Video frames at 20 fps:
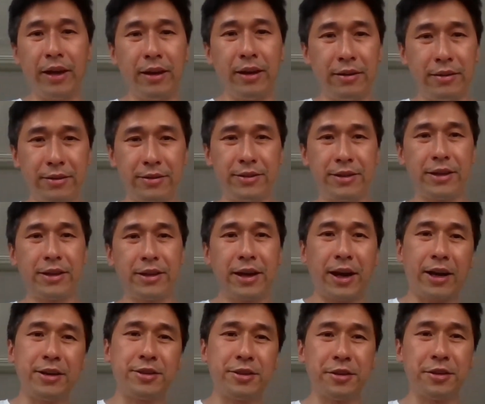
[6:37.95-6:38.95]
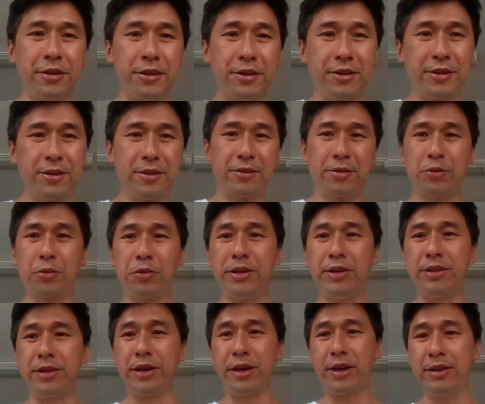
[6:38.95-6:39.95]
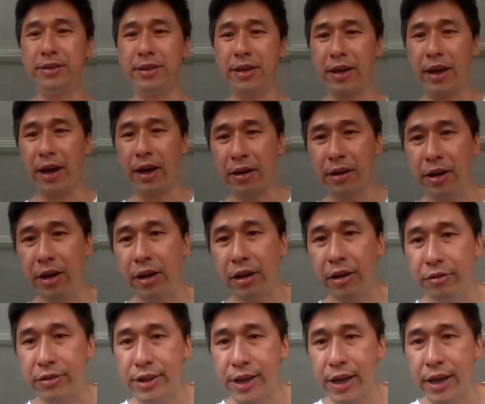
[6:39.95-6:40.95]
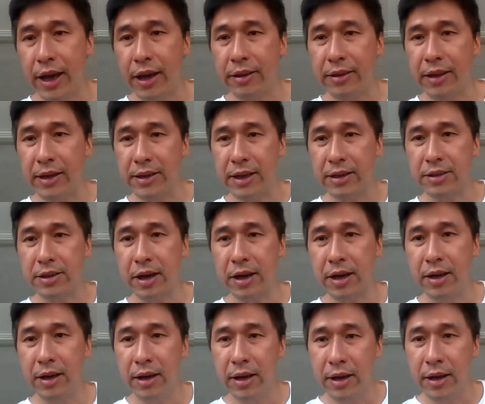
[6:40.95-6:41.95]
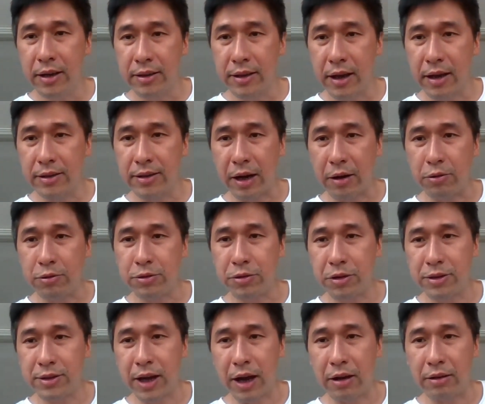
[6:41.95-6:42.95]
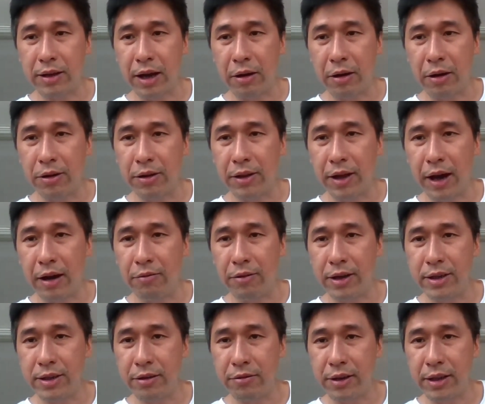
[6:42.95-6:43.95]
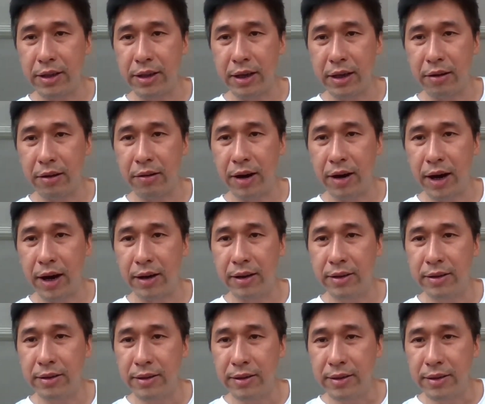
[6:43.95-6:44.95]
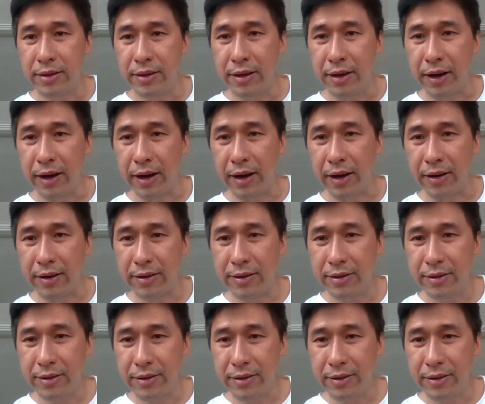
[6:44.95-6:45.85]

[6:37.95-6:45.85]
哎，现在开始多一些人进来，可以留些言，大家参。大家假如说想要讨论呢，问一些问题的话，啊，